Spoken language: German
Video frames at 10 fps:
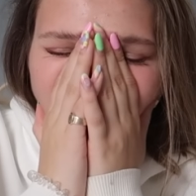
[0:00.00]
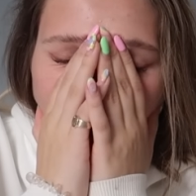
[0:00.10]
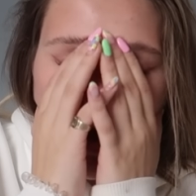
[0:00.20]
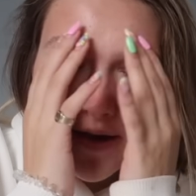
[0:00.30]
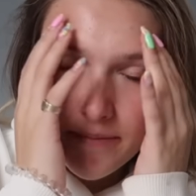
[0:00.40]

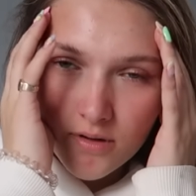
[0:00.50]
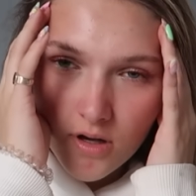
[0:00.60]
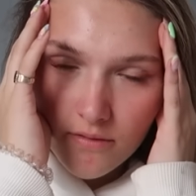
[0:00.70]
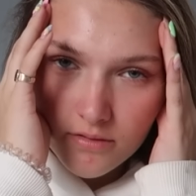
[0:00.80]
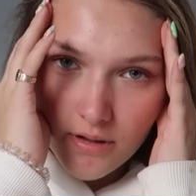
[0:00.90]
Oh, ich hab so
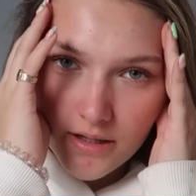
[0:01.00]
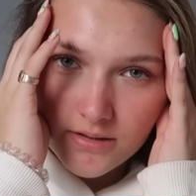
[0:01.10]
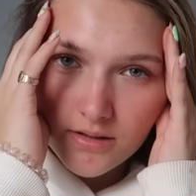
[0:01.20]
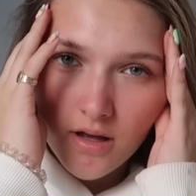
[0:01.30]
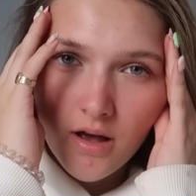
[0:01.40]

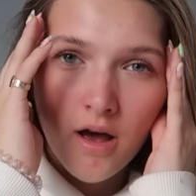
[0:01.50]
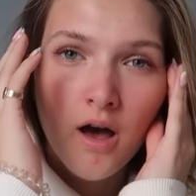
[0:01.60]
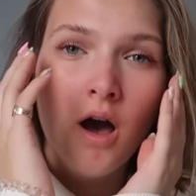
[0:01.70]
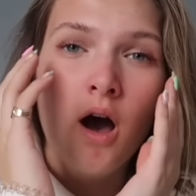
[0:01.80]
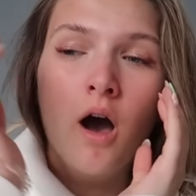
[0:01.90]
Kopfschmerzen.
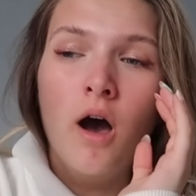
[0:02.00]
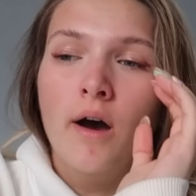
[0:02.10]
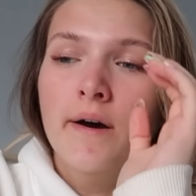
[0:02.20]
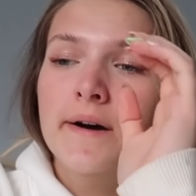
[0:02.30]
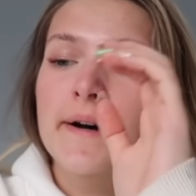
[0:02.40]

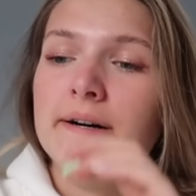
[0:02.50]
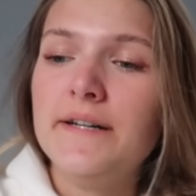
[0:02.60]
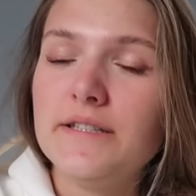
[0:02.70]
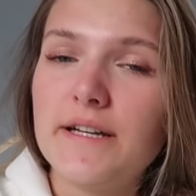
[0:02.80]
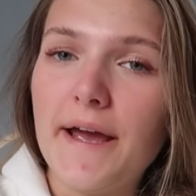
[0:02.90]

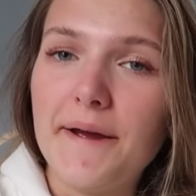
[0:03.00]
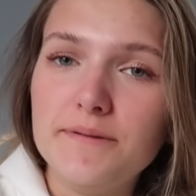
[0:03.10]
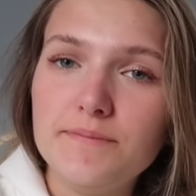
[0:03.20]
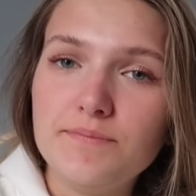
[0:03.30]
Okay.